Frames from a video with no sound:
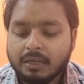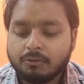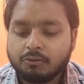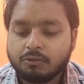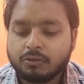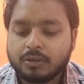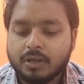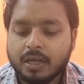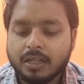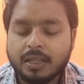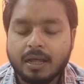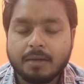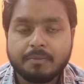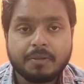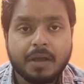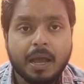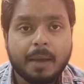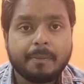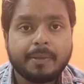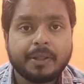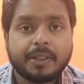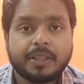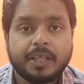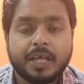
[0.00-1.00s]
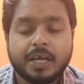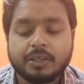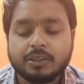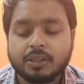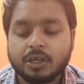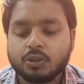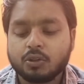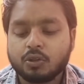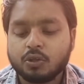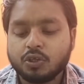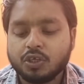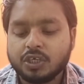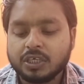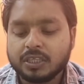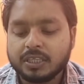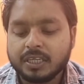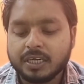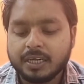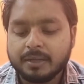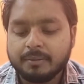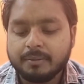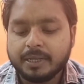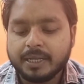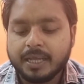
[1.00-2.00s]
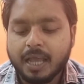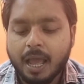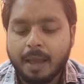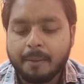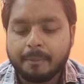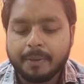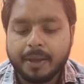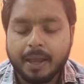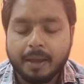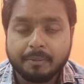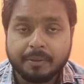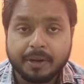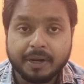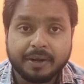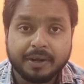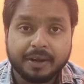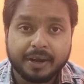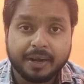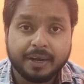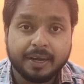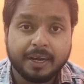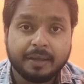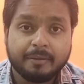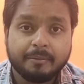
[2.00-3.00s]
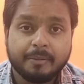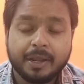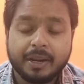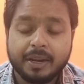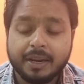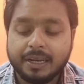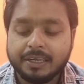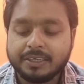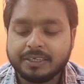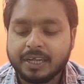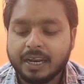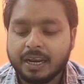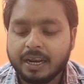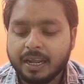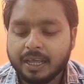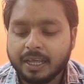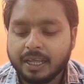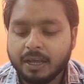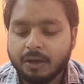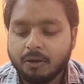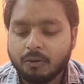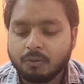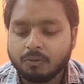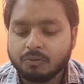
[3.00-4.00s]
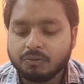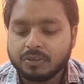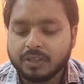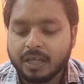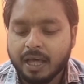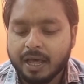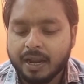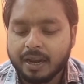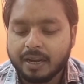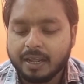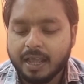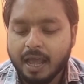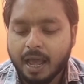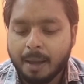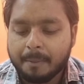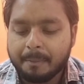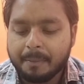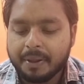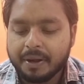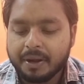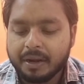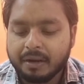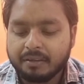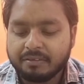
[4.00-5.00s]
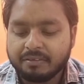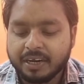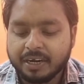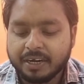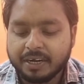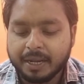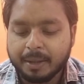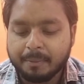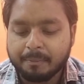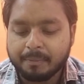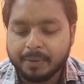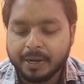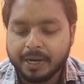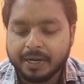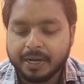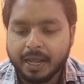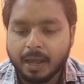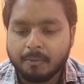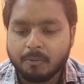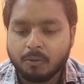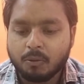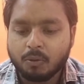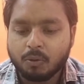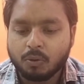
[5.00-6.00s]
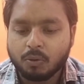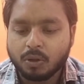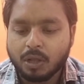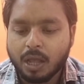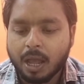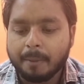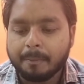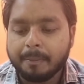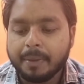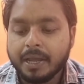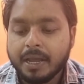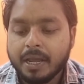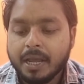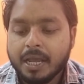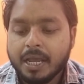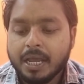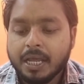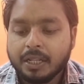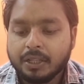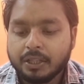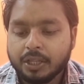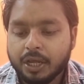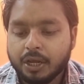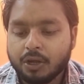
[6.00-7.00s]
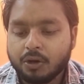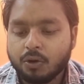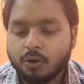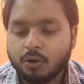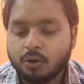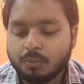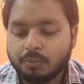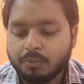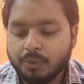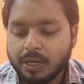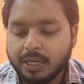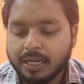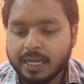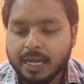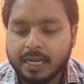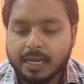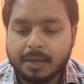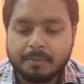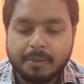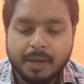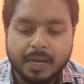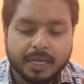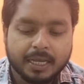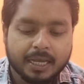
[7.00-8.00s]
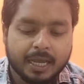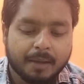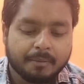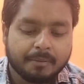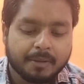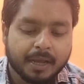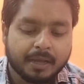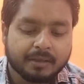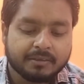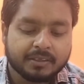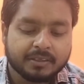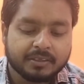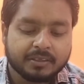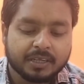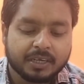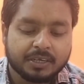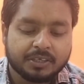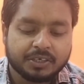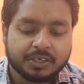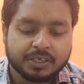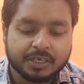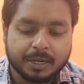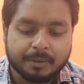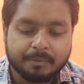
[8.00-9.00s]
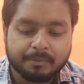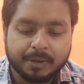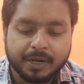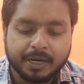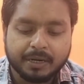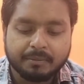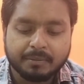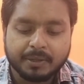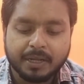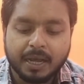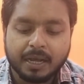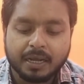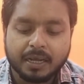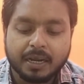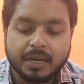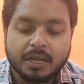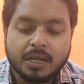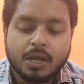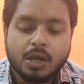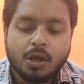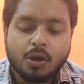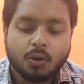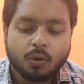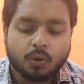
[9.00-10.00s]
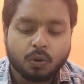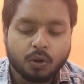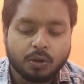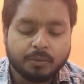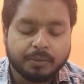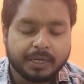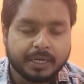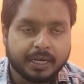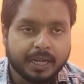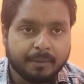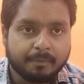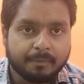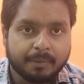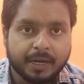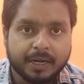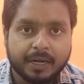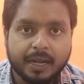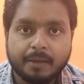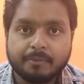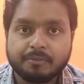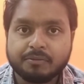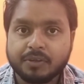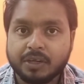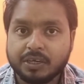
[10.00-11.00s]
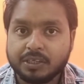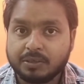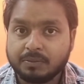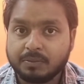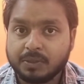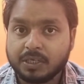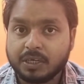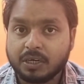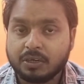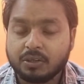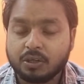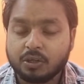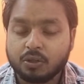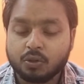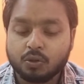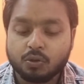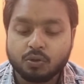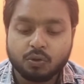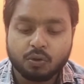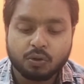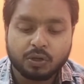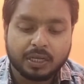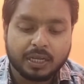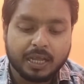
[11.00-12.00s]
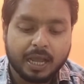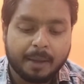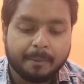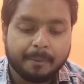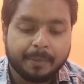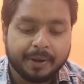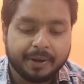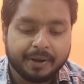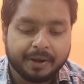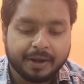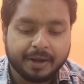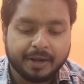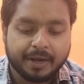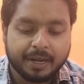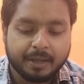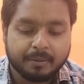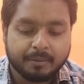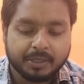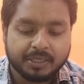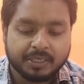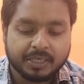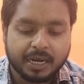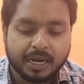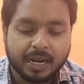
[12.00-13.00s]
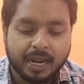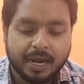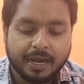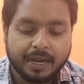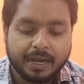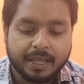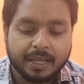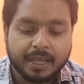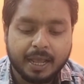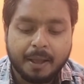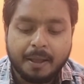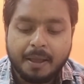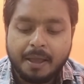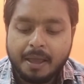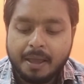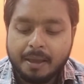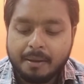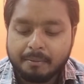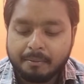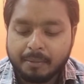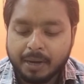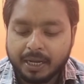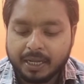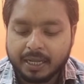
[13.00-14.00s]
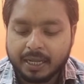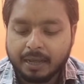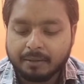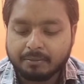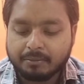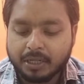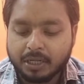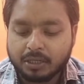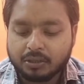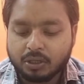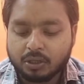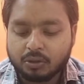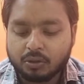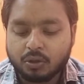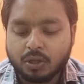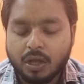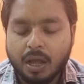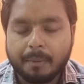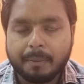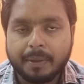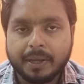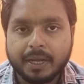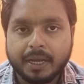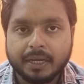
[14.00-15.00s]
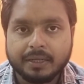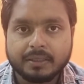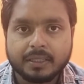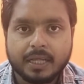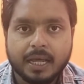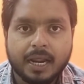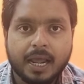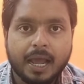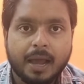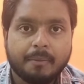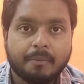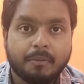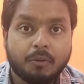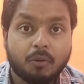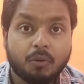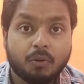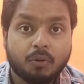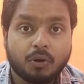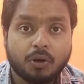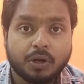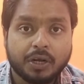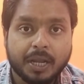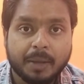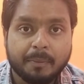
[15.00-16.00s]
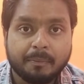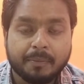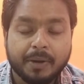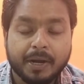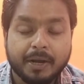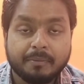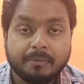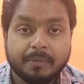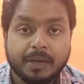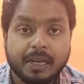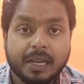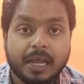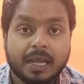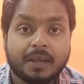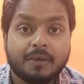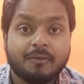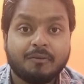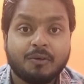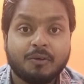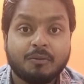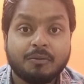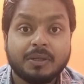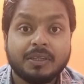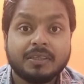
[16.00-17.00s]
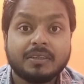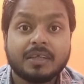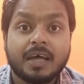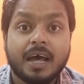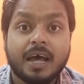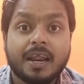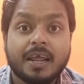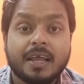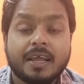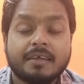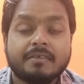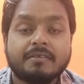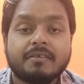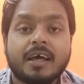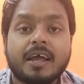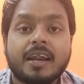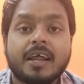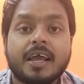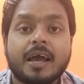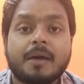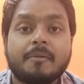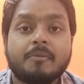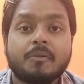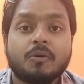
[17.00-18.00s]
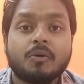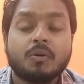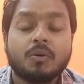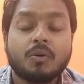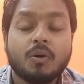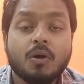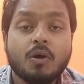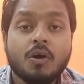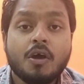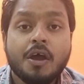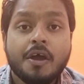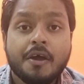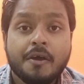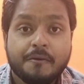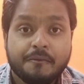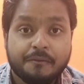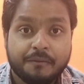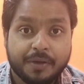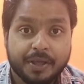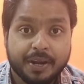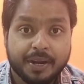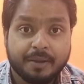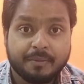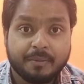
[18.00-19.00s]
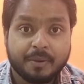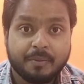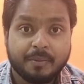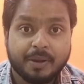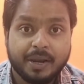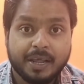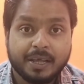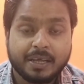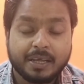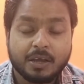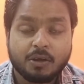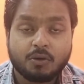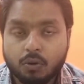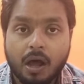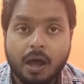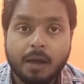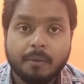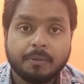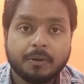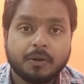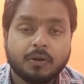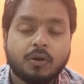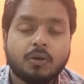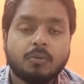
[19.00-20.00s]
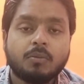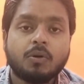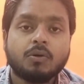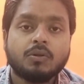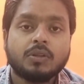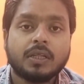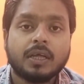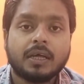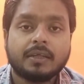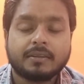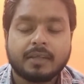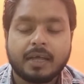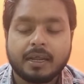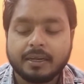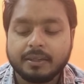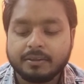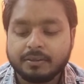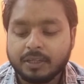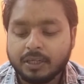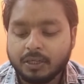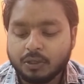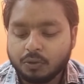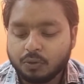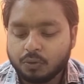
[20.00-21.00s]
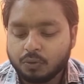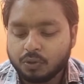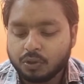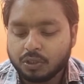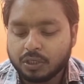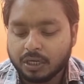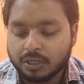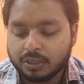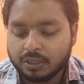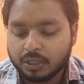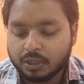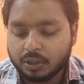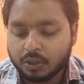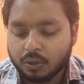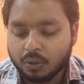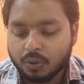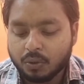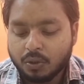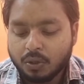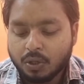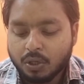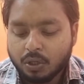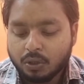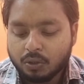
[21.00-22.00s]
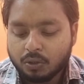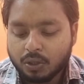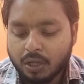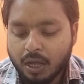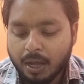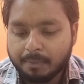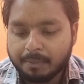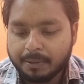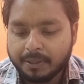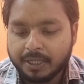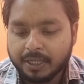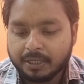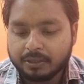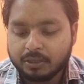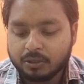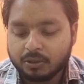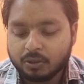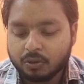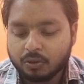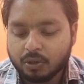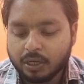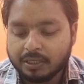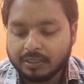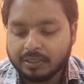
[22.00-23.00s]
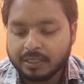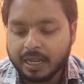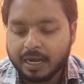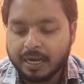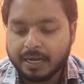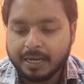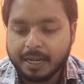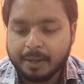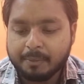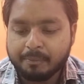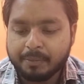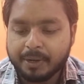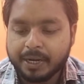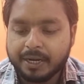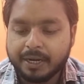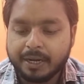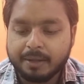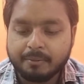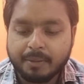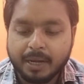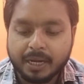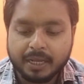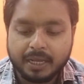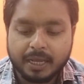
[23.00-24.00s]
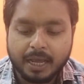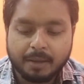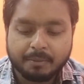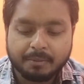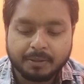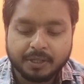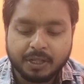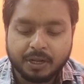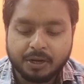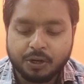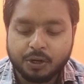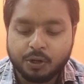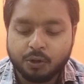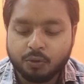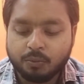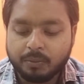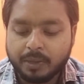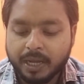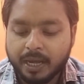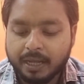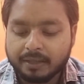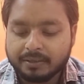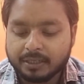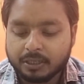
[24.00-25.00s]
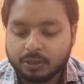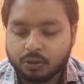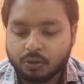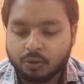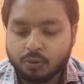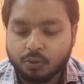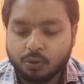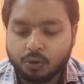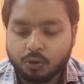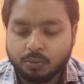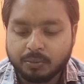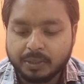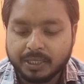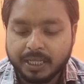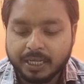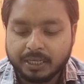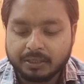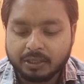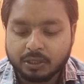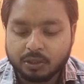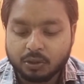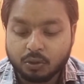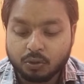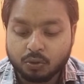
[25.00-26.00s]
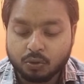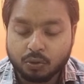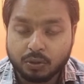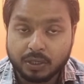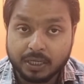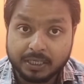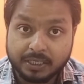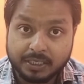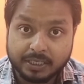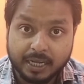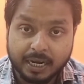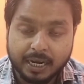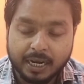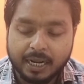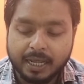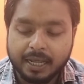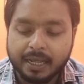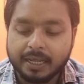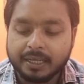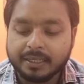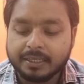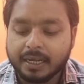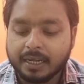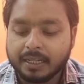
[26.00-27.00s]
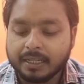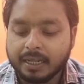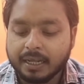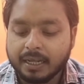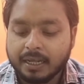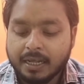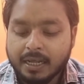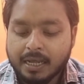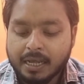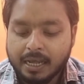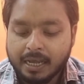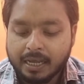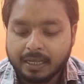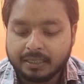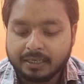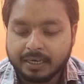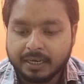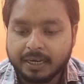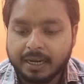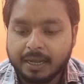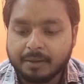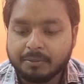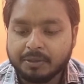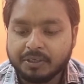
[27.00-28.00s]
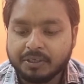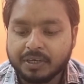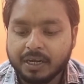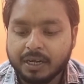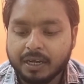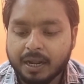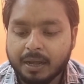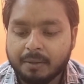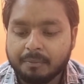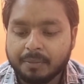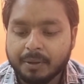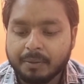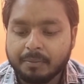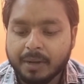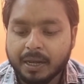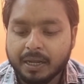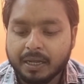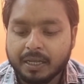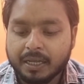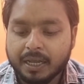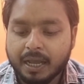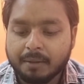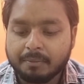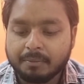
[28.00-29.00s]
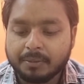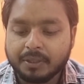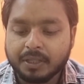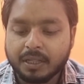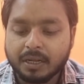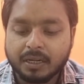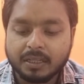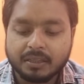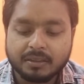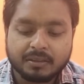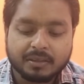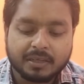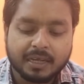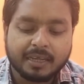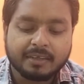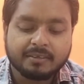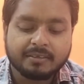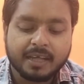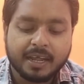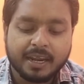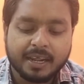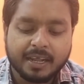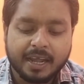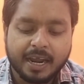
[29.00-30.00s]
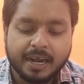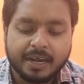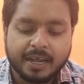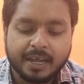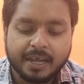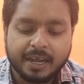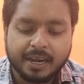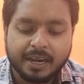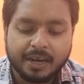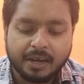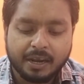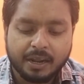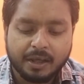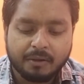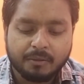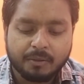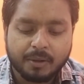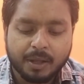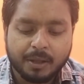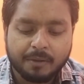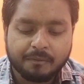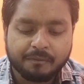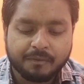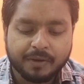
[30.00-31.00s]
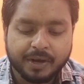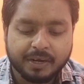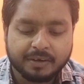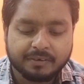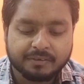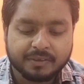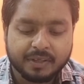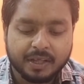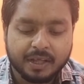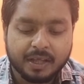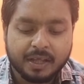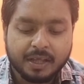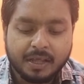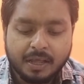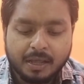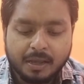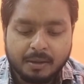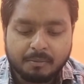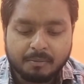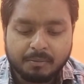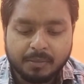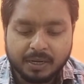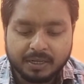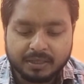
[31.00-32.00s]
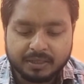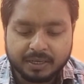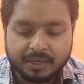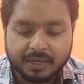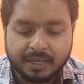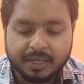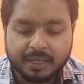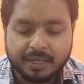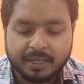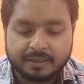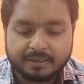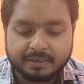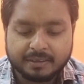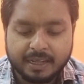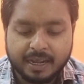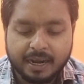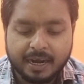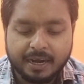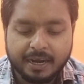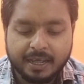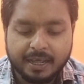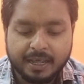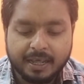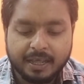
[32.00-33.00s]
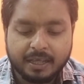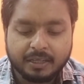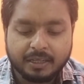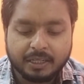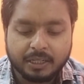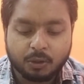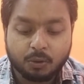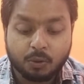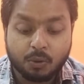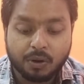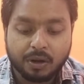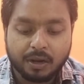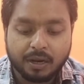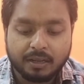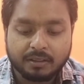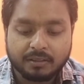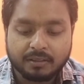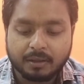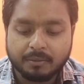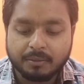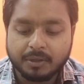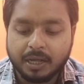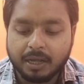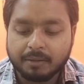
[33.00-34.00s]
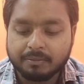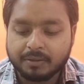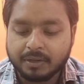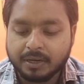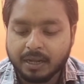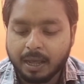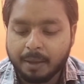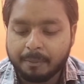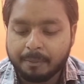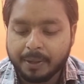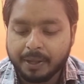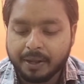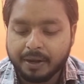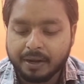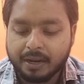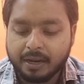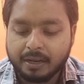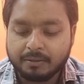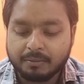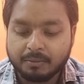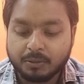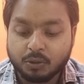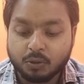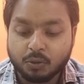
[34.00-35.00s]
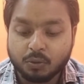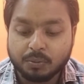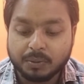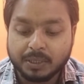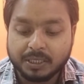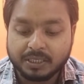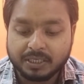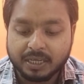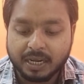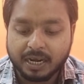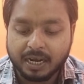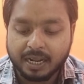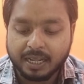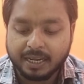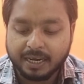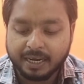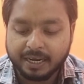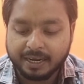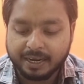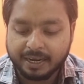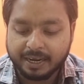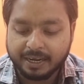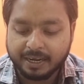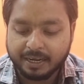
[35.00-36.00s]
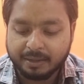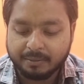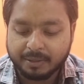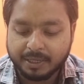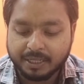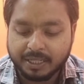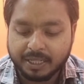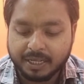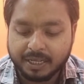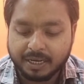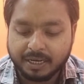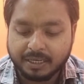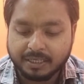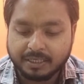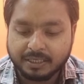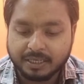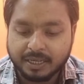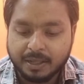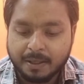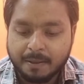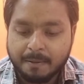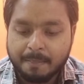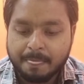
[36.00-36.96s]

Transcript: उसके बाद आप यहाँ पे देख सकते हो जितने भी यहाँ पे आपकी ट्रेंडिंग में रील चल रही है उन सारे यहाँ पे रील्स के टेम्पलेट आप लोगों को यहाँ पे देखने को मिल जाएंगे बाकी आप यहाँ से सर्च टेम्पलेट में आकर कोई भी टेम्पलेट आप सर्च भी कर सकते हो जो कि यहाँ पे ट्रेंडिंग में चल रहा है ठीक है बाकी आप देख सकते हो यहाँ पे कई सारे आप लोगों को टेम्प टेम्पलेट मिल जाएंगे वो भी सारे के सारे आप लोगों को फ्री में मिलेंगे तो आप इनको बहुत ही आसानी से यूज कर सकते हो तो यहाँ पे देख सकते हो कई सारे टेम्पलेट हैं बाकी आप इधर न्यू में आ सकते हो न्यू में देख सकते हो जो कि चल रहे हैं ज़्यादा इतने टाइम इंस्टाग्राम पे बाकी आप इधर कई सारी कैटेगरी लव है फ्रेंड्स है बर्थडे है सैड है ये देखो रील्स का भी ऑप्शन यहाँ पे रील्स में जो भी चल रही है ट्रेंडिंग में देख लीजिए